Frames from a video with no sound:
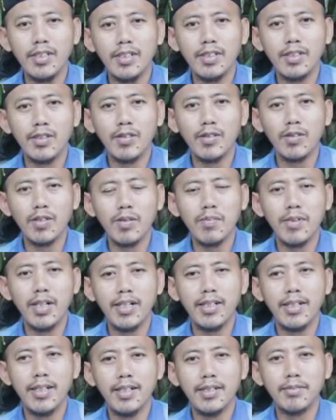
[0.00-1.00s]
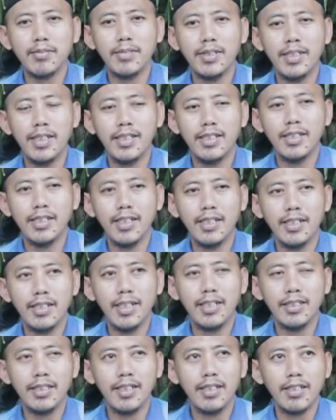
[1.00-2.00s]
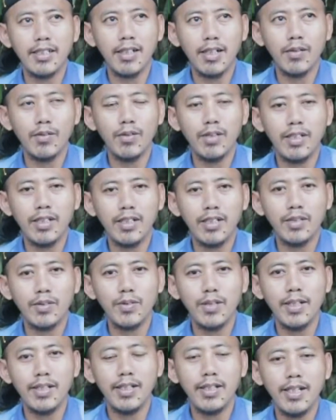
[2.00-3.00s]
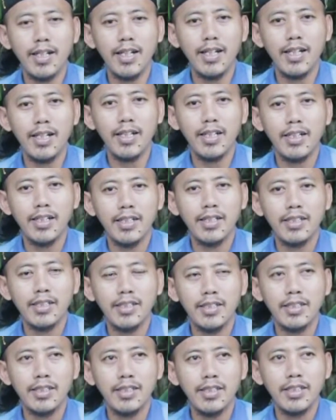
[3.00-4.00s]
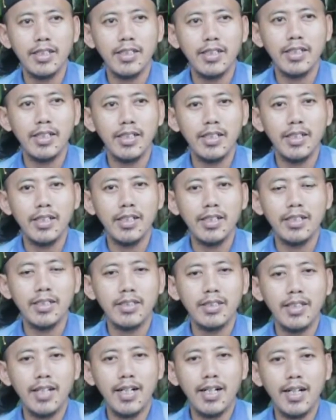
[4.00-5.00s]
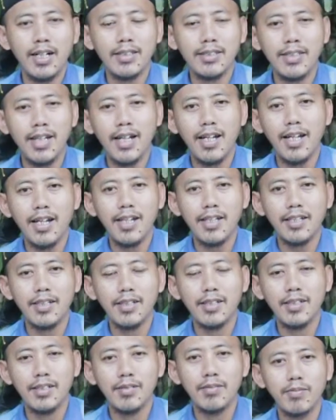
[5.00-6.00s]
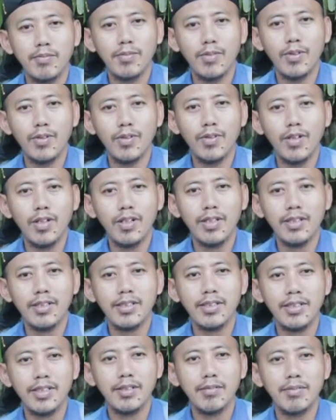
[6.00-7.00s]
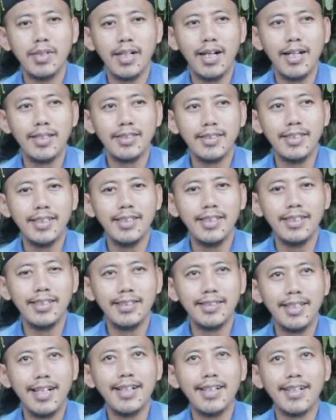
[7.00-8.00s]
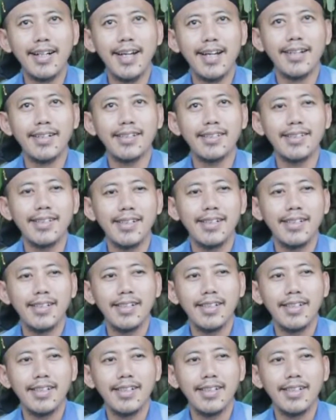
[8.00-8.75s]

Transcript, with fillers: itu terutama yang menjadi kegiatan reguler itu adalah Jakarta, Bogor, Bekasi, Tangerang